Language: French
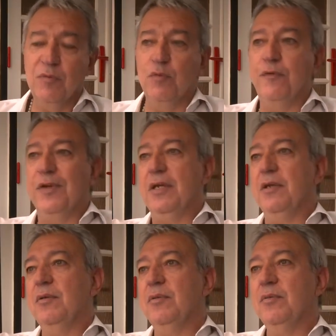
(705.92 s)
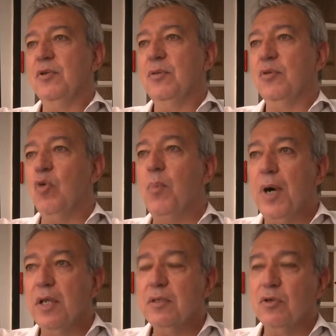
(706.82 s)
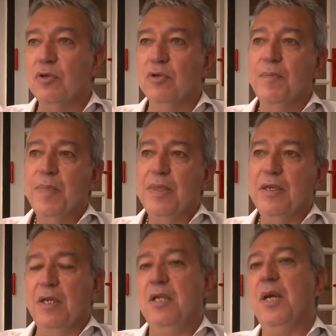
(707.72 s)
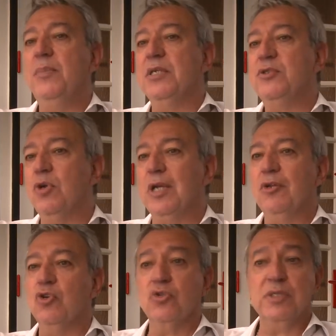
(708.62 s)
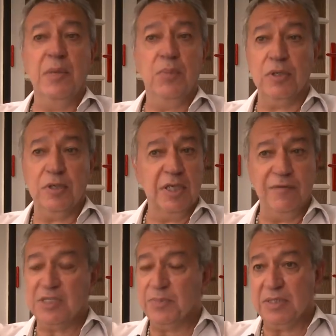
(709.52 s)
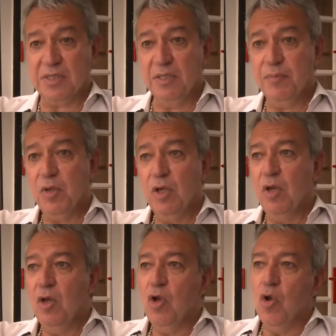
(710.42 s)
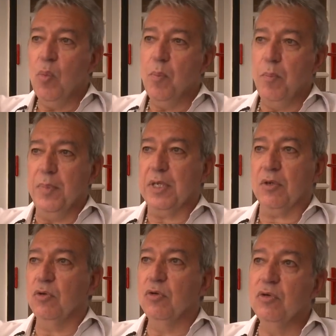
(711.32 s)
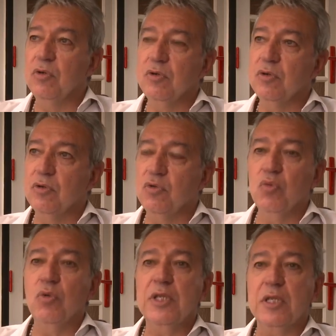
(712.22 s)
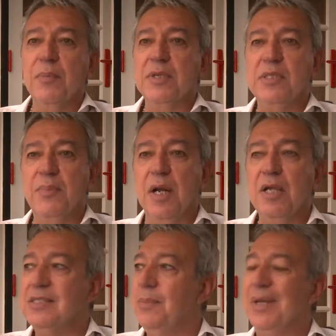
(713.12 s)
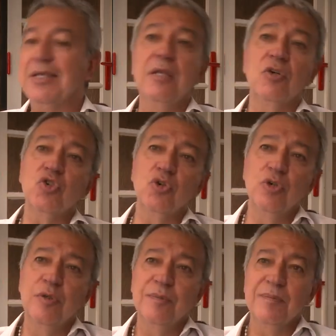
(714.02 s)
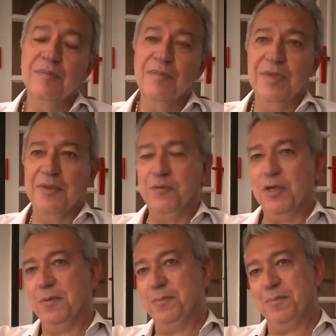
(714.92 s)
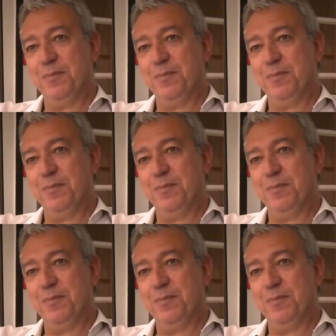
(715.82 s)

vous fait comprendre qu'il y a bien sûr quelque chose d'important qui va se passer, mais que tout le monde étant passé par là, c'est pas très dangereux. Voilà.